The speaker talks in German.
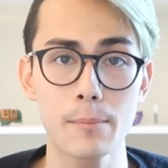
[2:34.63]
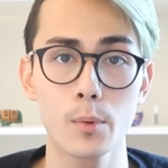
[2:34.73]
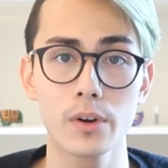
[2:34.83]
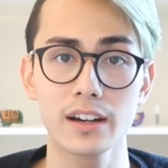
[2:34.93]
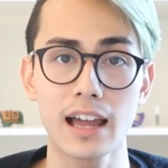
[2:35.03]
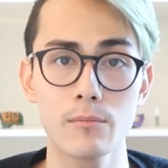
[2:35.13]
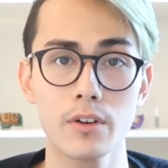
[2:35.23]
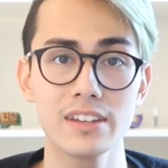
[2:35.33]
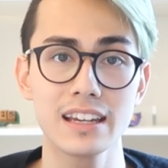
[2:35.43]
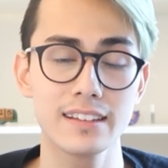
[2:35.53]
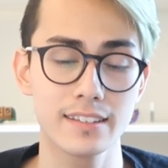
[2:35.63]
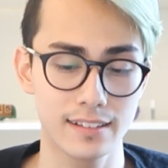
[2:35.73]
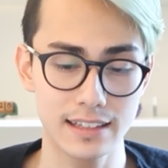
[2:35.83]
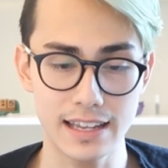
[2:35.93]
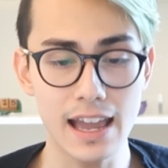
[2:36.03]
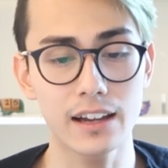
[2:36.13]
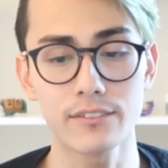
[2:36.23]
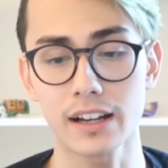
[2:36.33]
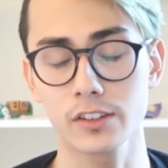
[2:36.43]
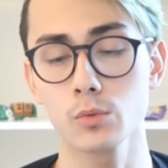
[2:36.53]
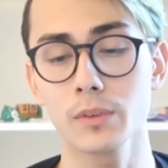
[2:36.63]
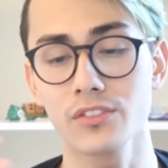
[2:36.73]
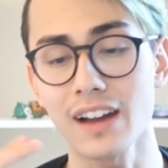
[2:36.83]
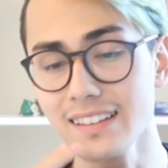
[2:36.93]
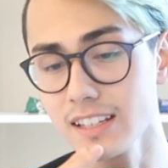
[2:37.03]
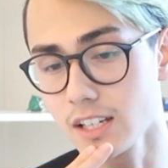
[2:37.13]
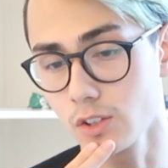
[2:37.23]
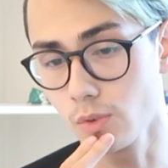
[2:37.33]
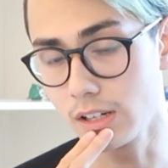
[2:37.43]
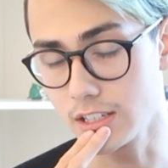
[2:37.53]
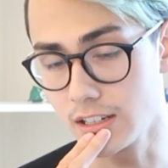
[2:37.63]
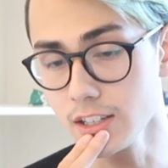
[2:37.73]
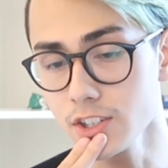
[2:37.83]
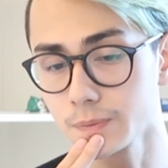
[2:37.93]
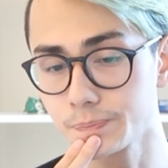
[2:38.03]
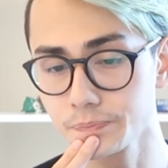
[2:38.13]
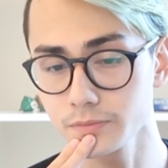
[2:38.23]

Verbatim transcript: ab und dann haben wir wieder dieses lineare Wachstum. Das weiß ich natürlich nicht.